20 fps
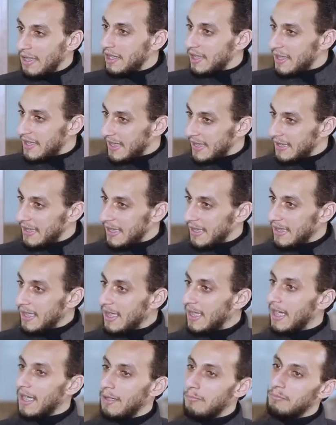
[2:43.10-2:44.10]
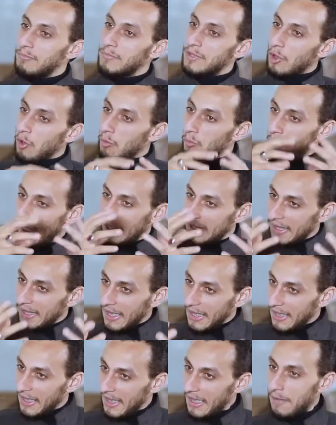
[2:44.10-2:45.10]
الجسد ديالنا راه مصوب بواحد
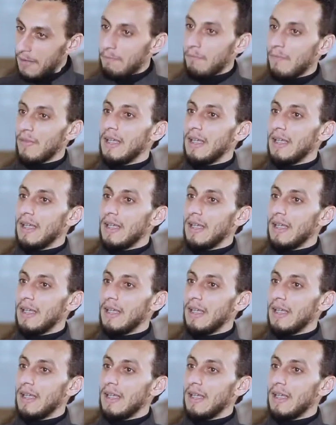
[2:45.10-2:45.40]
الطريقه